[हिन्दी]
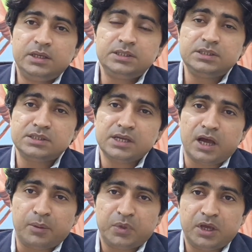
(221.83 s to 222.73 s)
ये
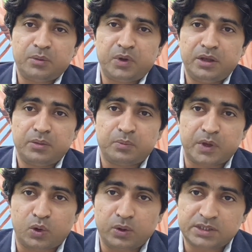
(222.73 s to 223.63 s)
चीज़ें आपके अपने
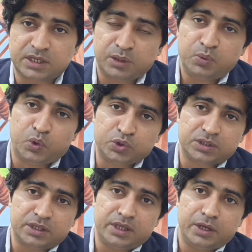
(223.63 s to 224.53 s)
प्यारों के साथ भी हो
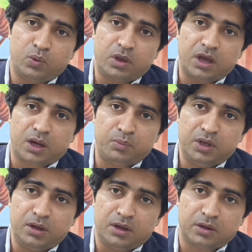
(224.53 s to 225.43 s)
सकती हैं क्योंकि आप
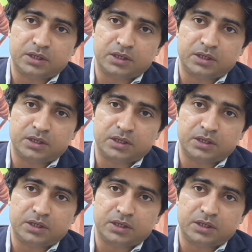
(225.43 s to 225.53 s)
भी